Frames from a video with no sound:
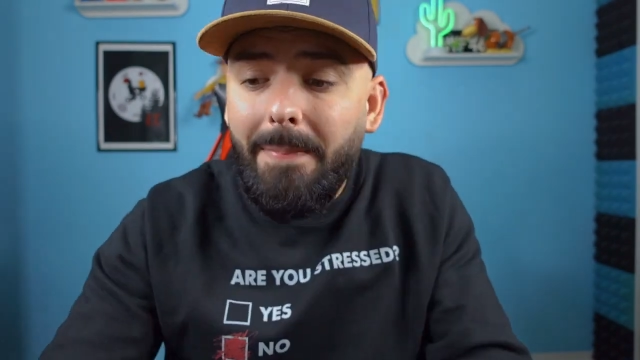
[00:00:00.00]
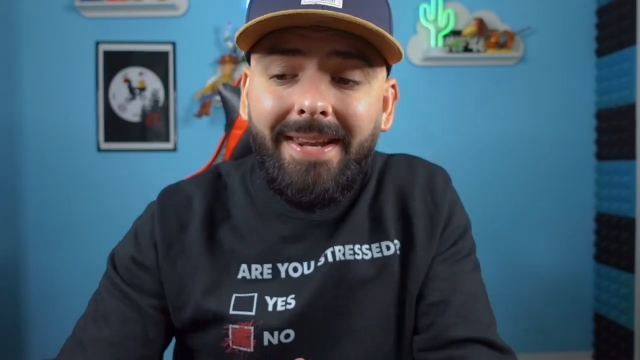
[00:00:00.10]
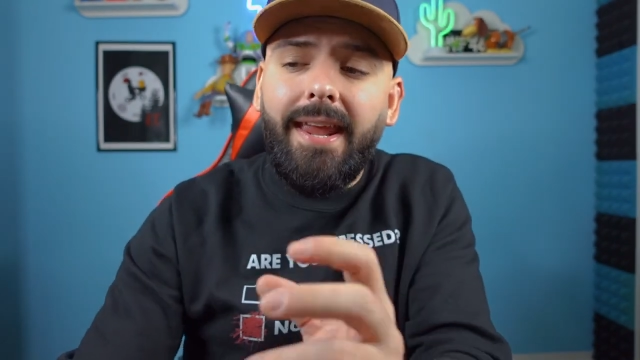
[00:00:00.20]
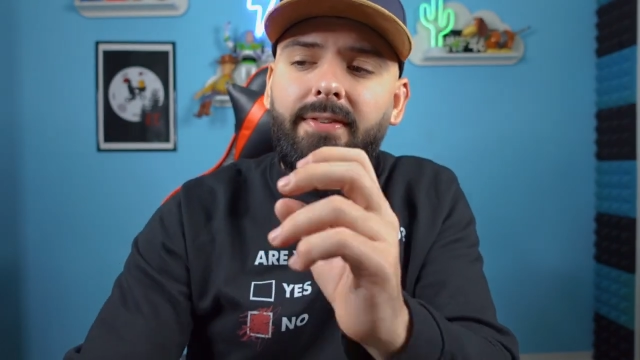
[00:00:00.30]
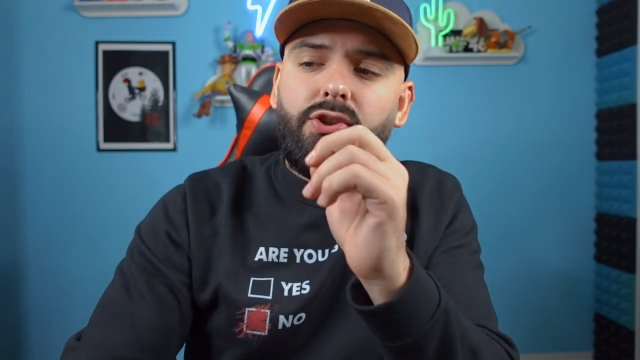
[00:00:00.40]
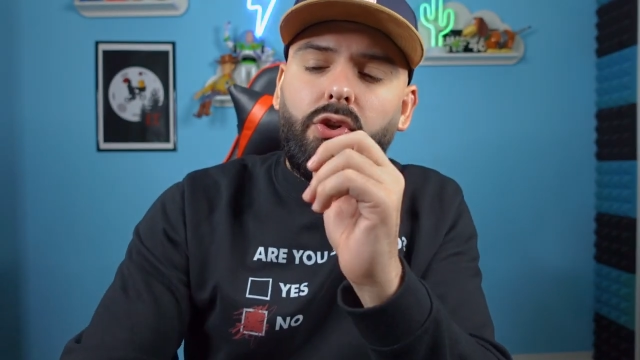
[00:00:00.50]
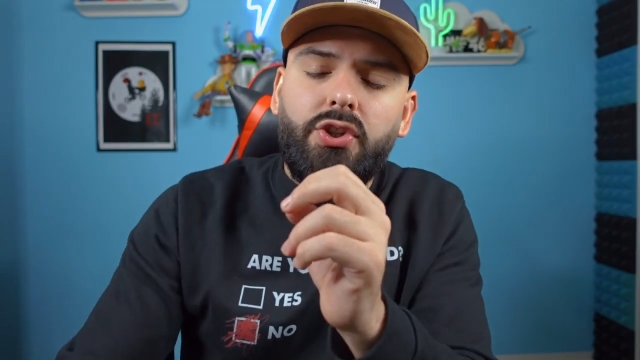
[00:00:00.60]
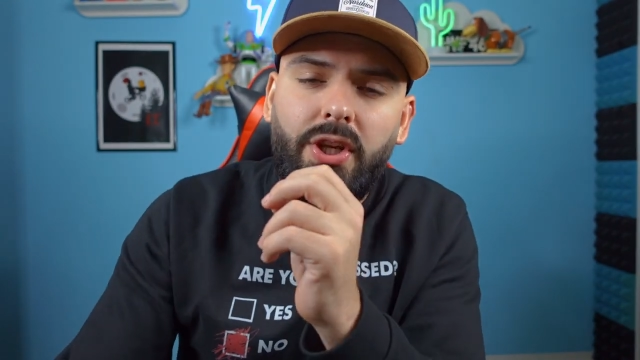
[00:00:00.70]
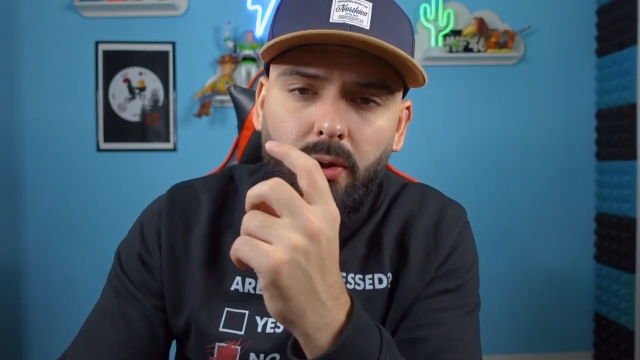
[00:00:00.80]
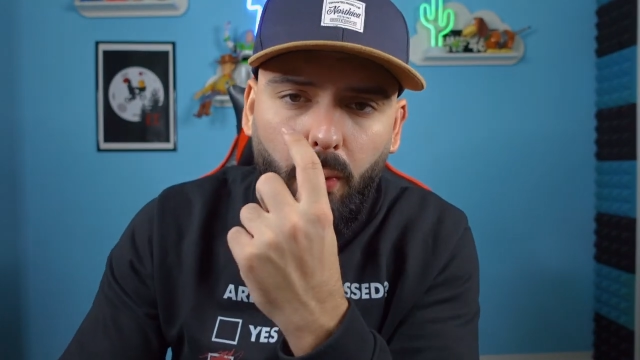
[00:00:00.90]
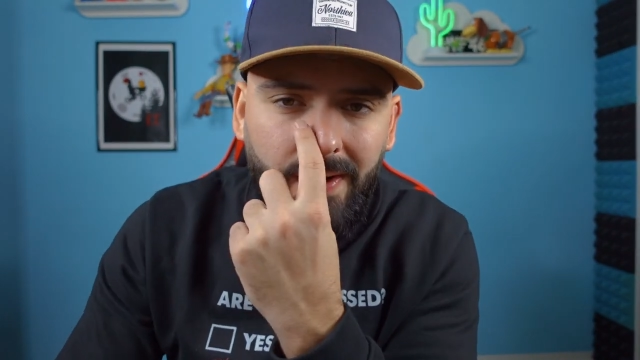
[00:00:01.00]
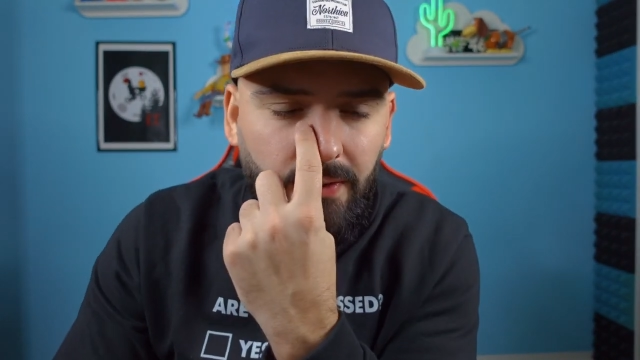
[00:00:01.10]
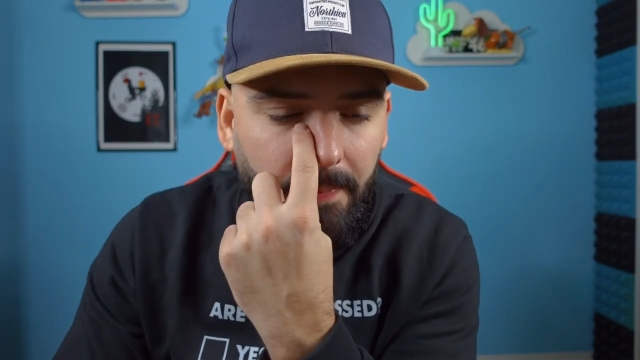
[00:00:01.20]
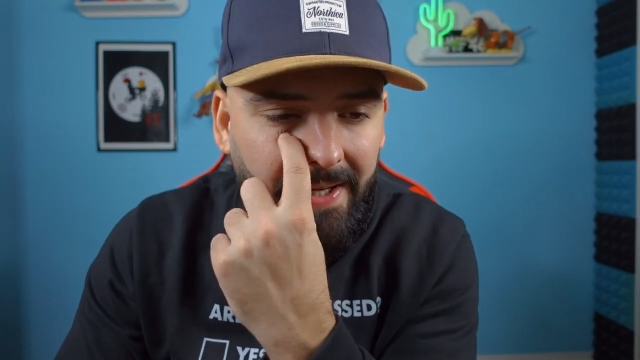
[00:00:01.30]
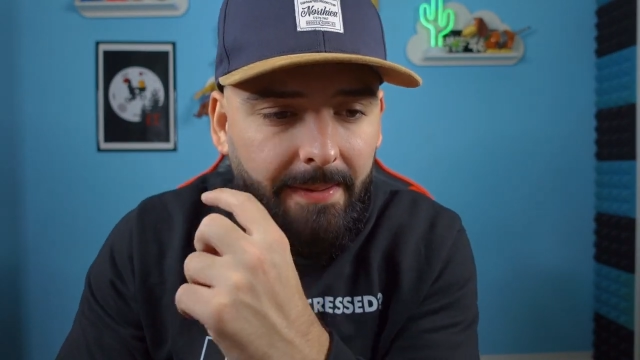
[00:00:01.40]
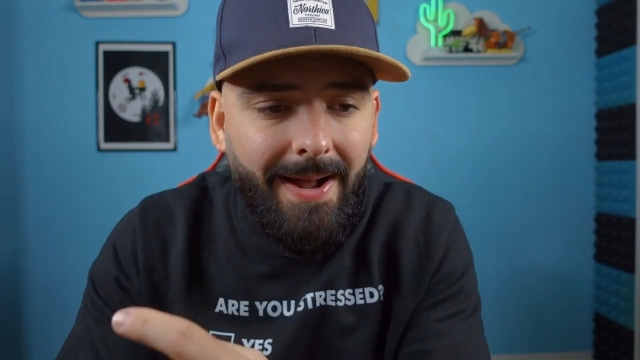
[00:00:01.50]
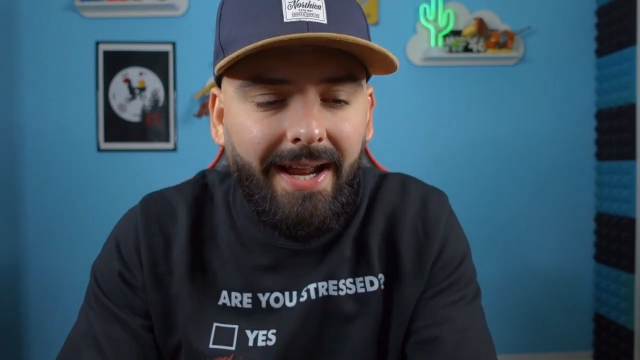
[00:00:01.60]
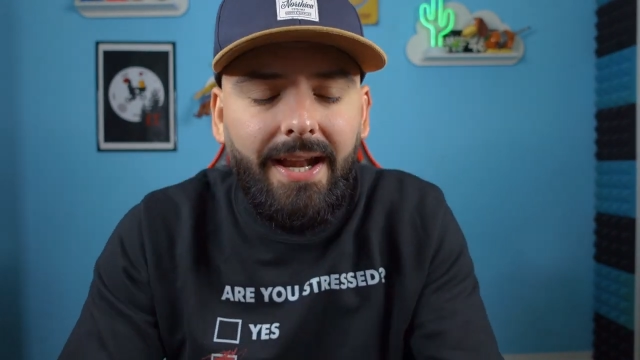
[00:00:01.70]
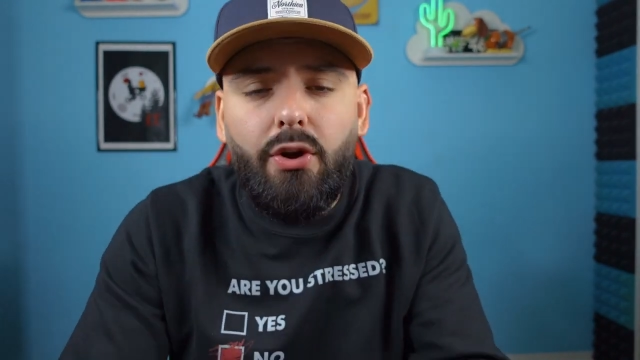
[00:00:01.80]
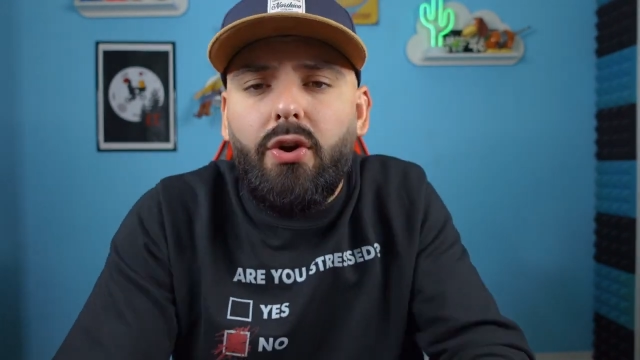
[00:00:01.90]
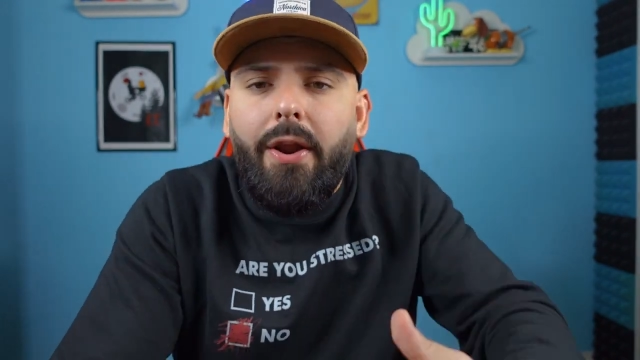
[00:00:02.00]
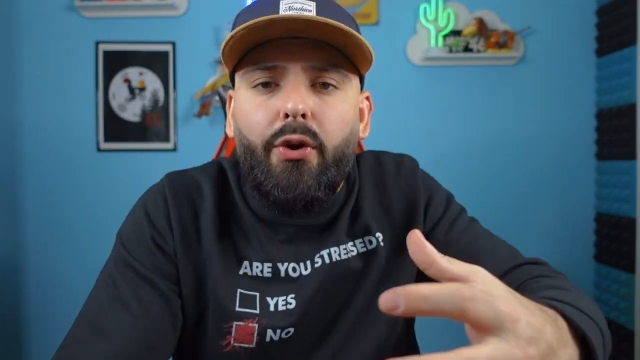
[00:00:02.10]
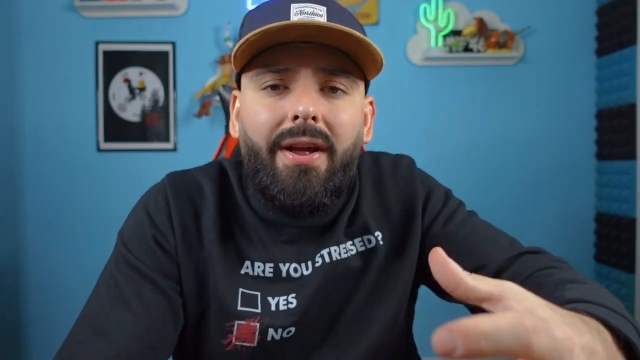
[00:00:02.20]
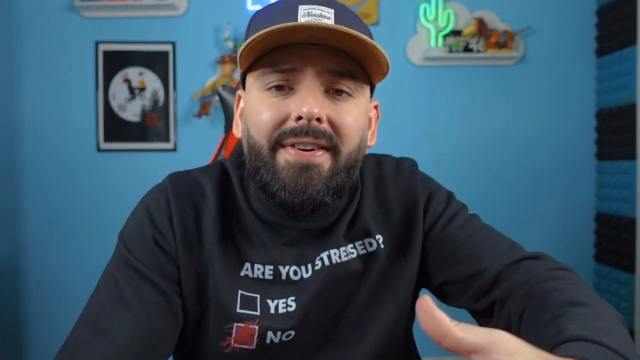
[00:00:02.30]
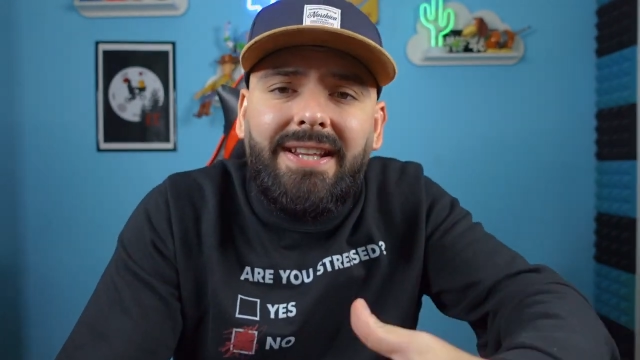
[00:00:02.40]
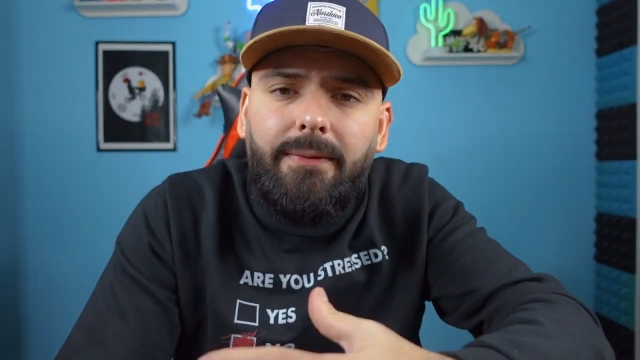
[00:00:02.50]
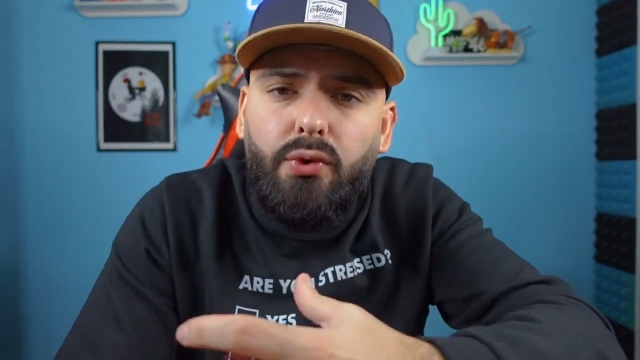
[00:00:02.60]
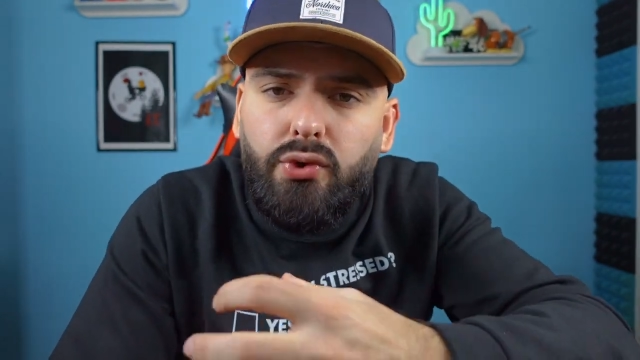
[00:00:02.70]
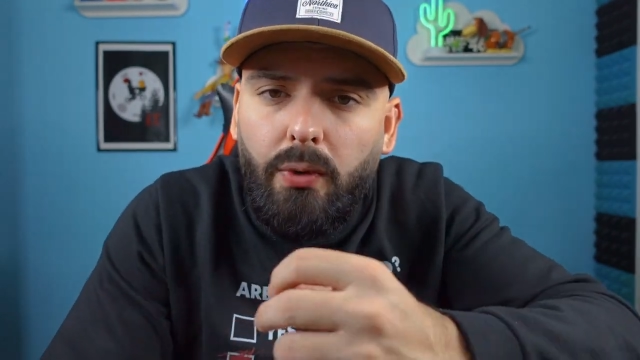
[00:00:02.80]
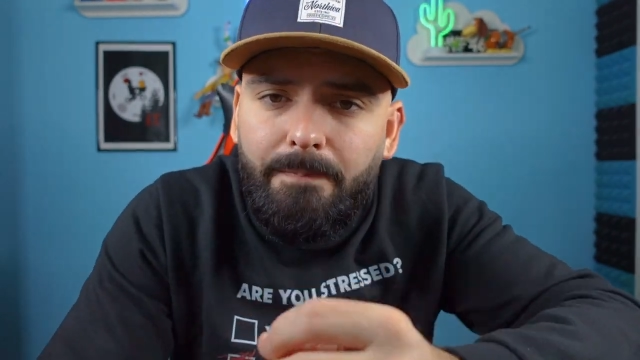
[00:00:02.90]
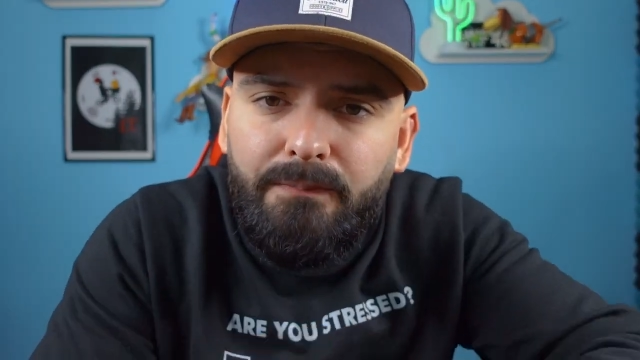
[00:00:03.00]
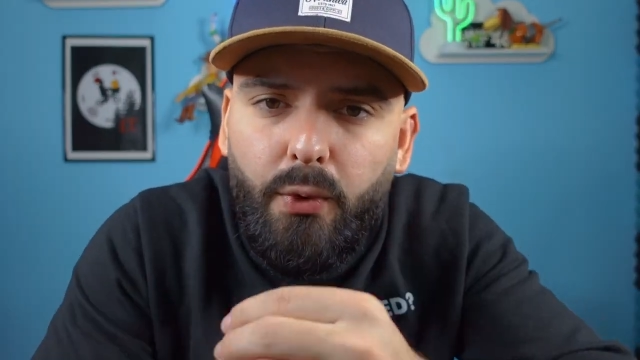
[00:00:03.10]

Perché vi sto dicendo questo? Perché magari ancora non avete avuto